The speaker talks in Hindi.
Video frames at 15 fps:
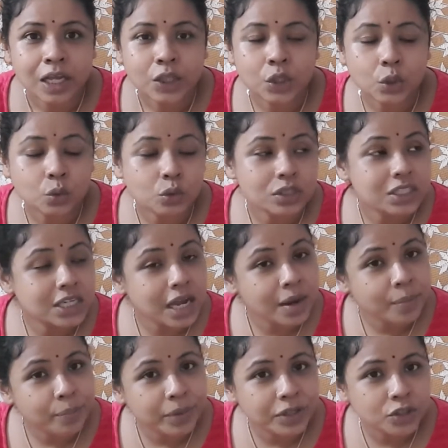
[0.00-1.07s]
तो उस
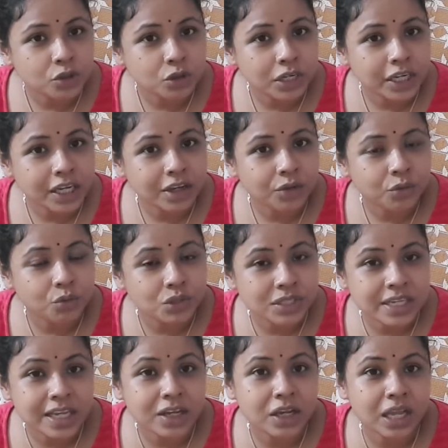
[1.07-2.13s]
टाइम पे जो है उस
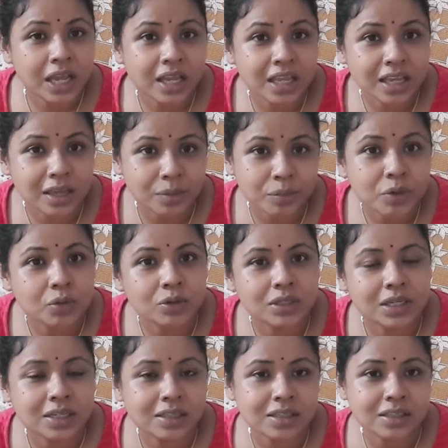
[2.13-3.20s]
सिक्के की कमी हो
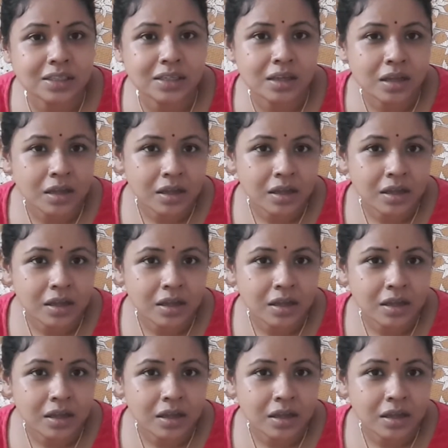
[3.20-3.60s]
जाती थी